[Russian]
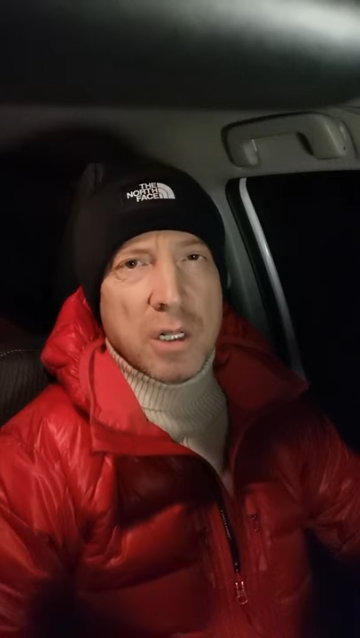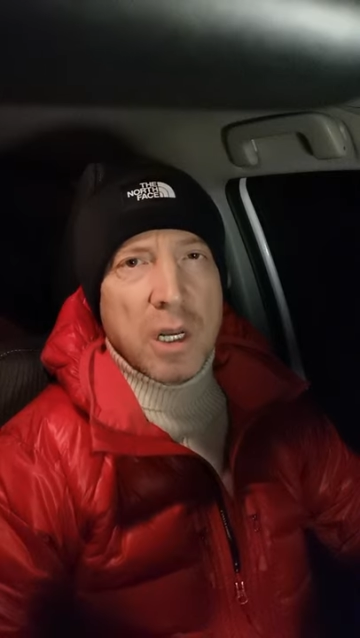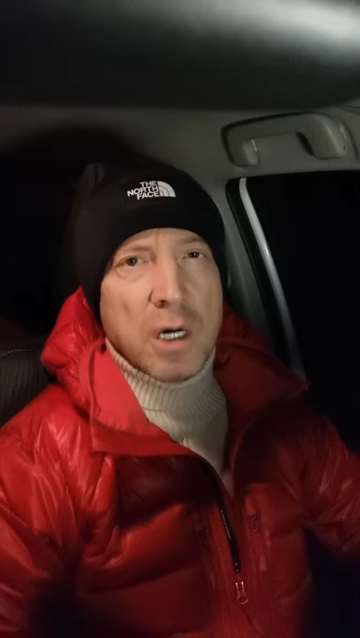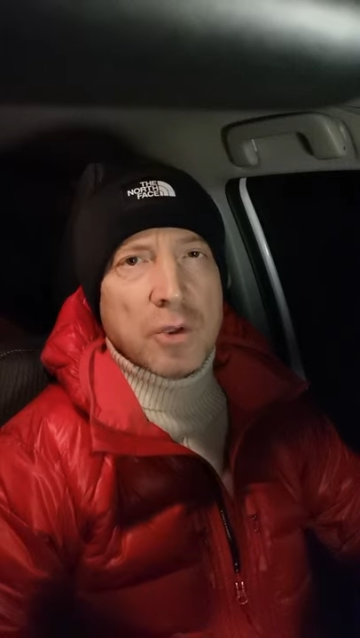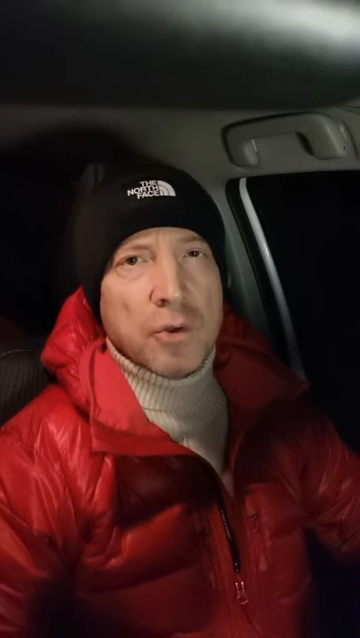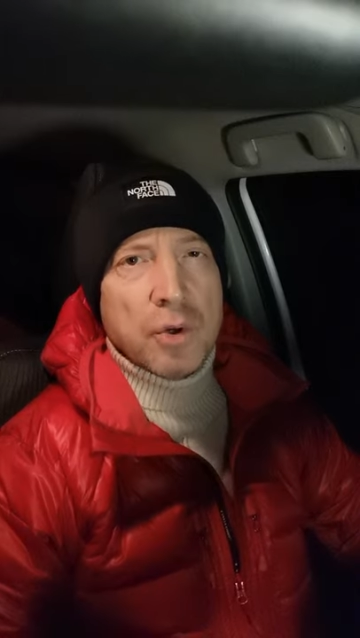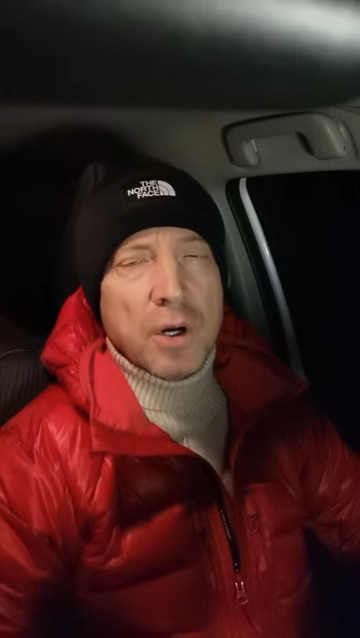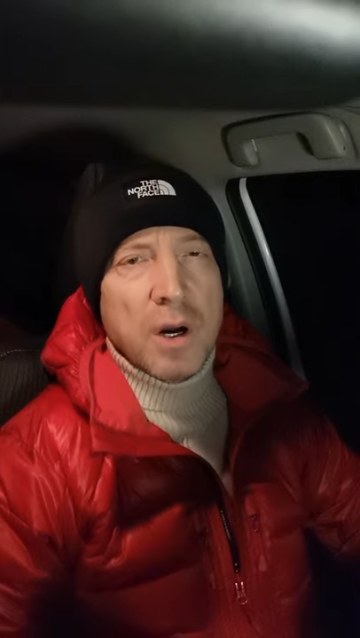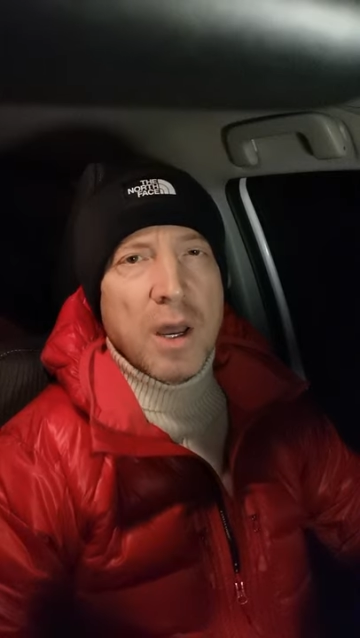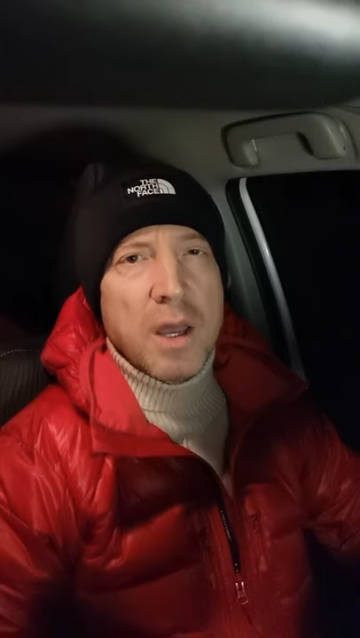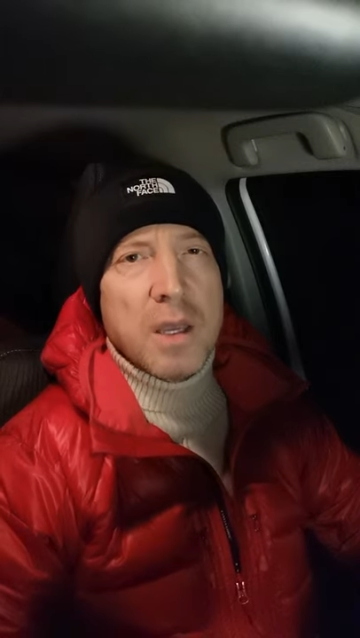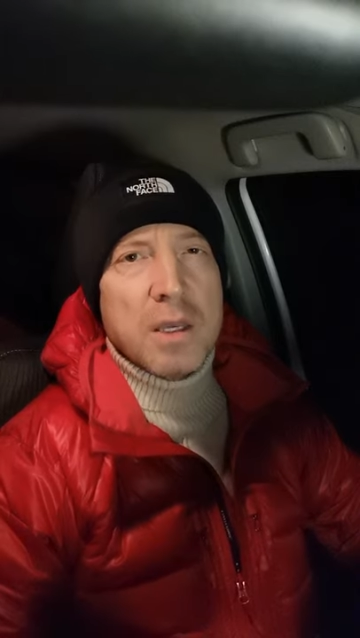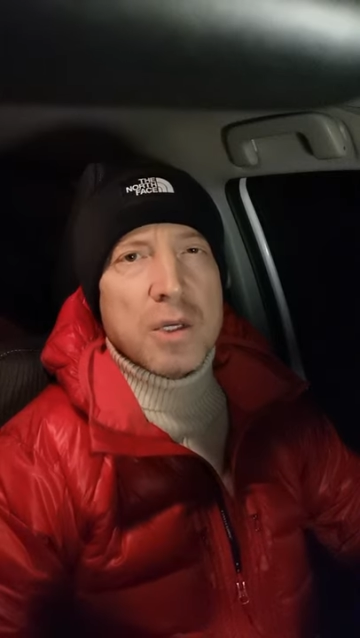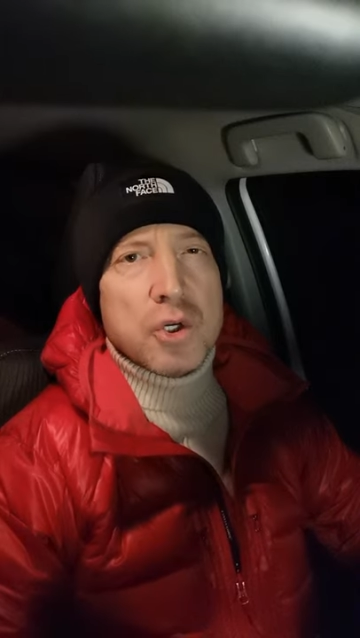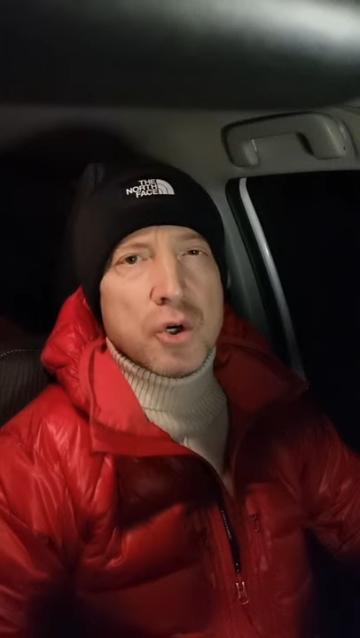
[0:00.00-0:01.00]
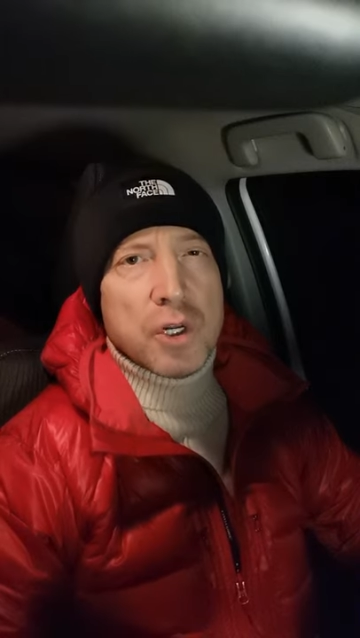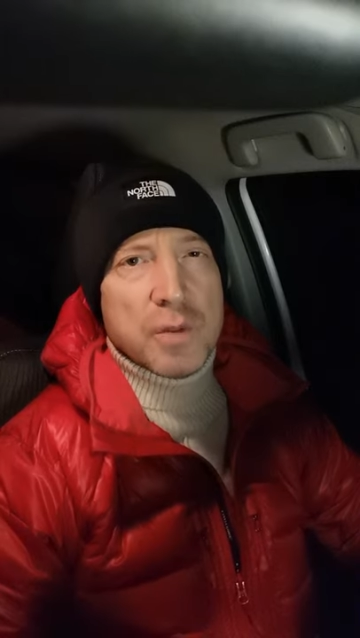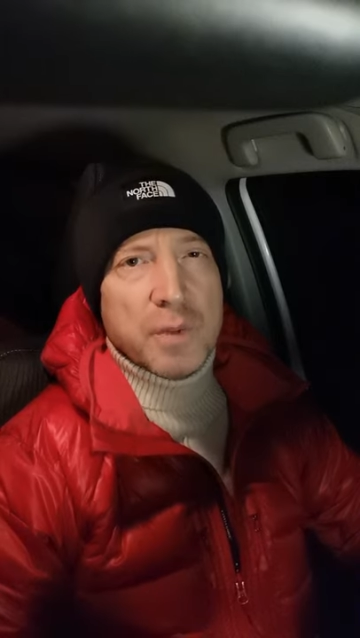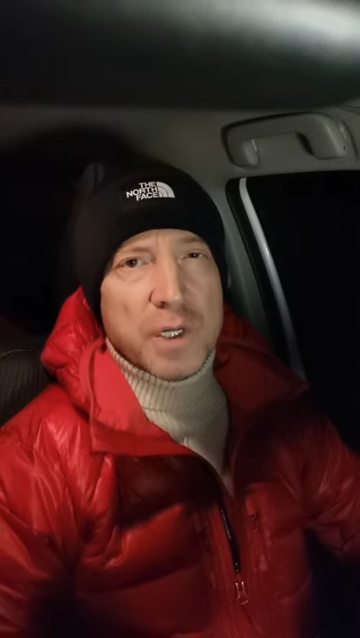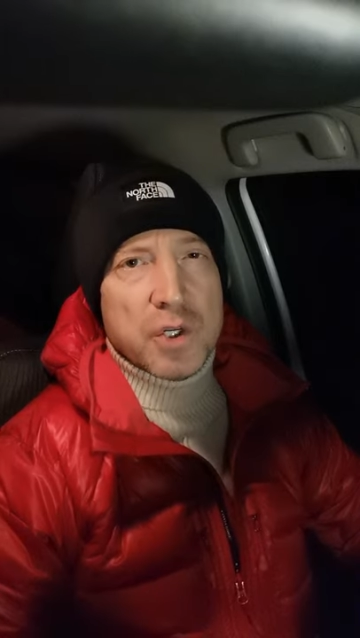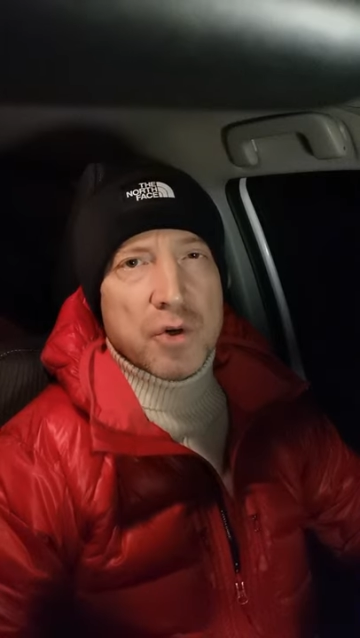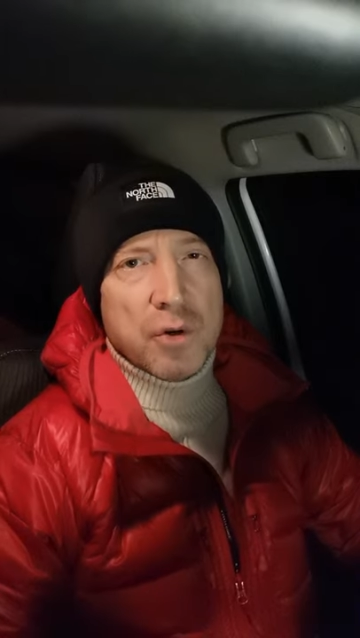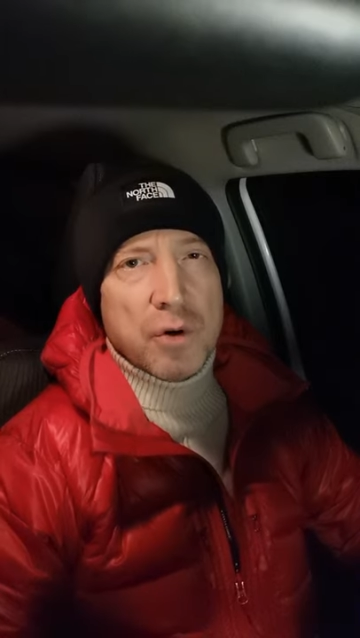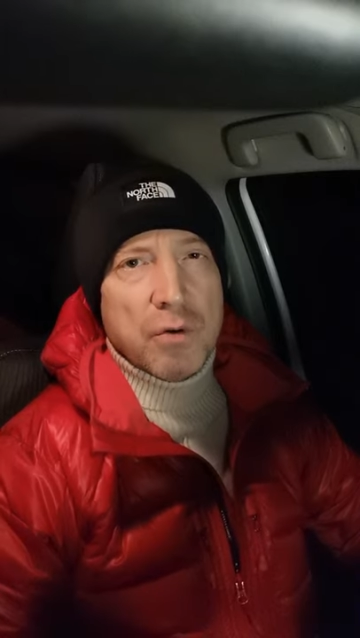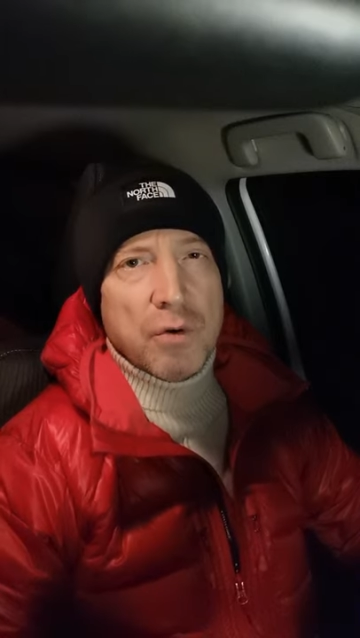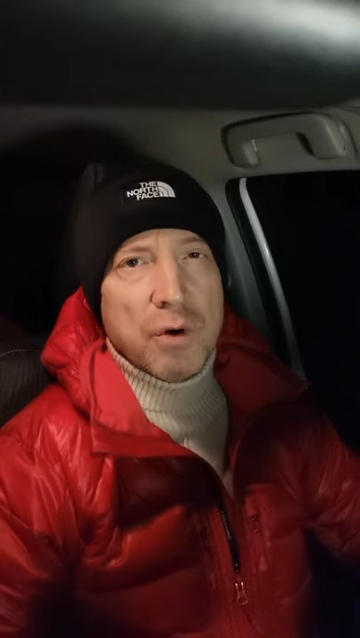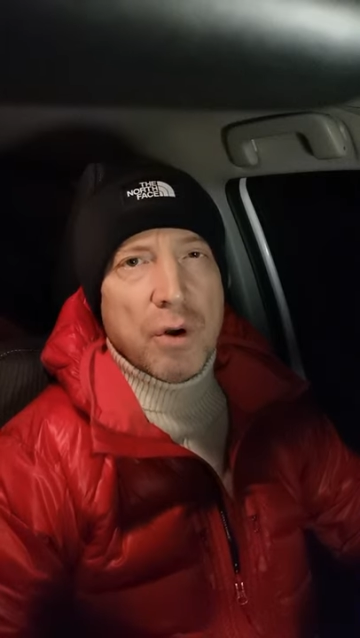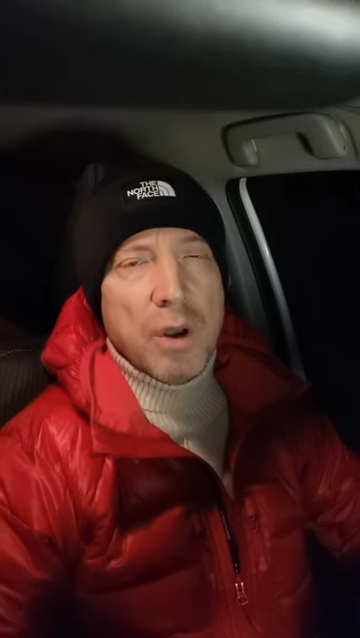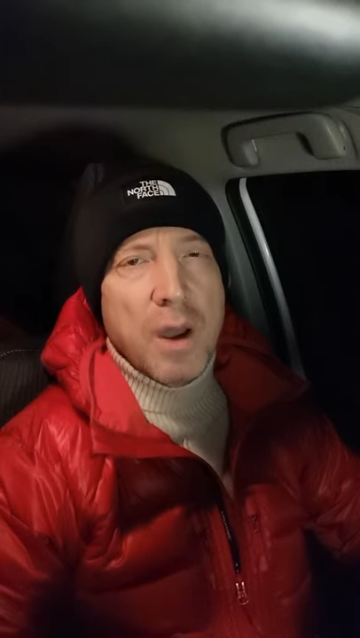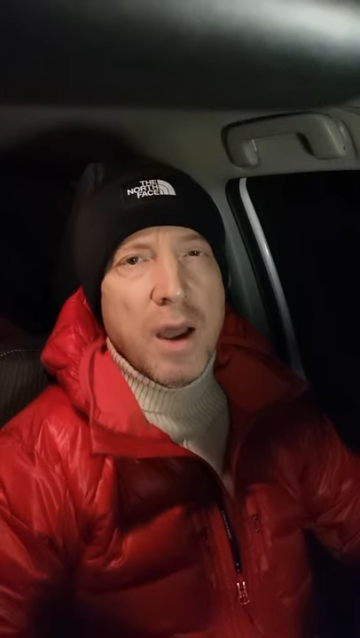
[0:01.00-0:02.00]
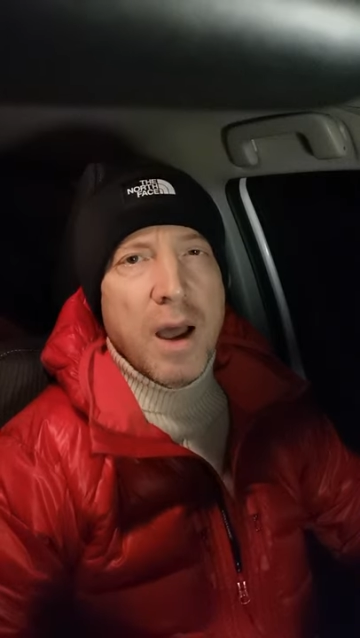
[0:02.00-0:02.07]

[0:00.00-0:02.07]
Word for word: для которых, еще раз подчеркиваю,